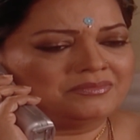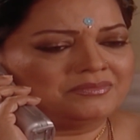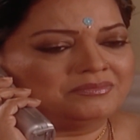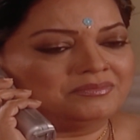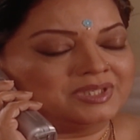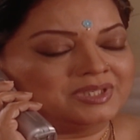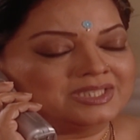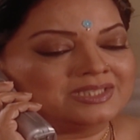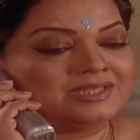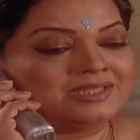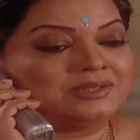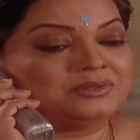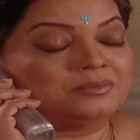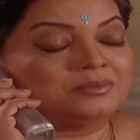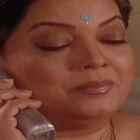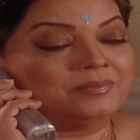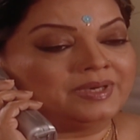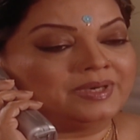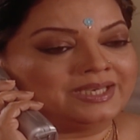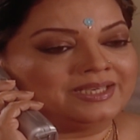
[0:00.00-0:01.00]
رجال
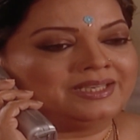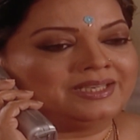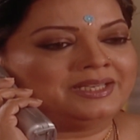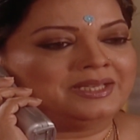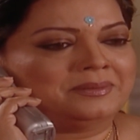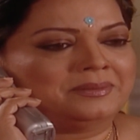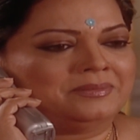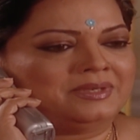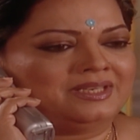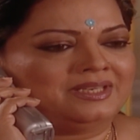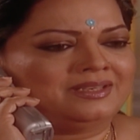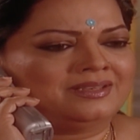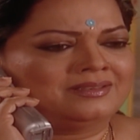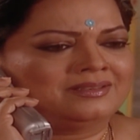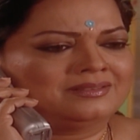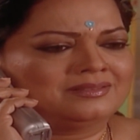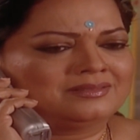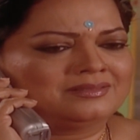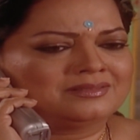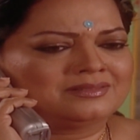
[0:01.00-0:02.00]
انت بنتي ورح تضلي
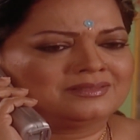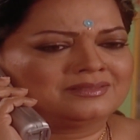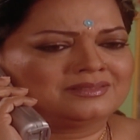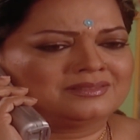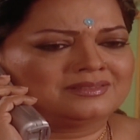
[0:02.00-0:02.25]
بنتي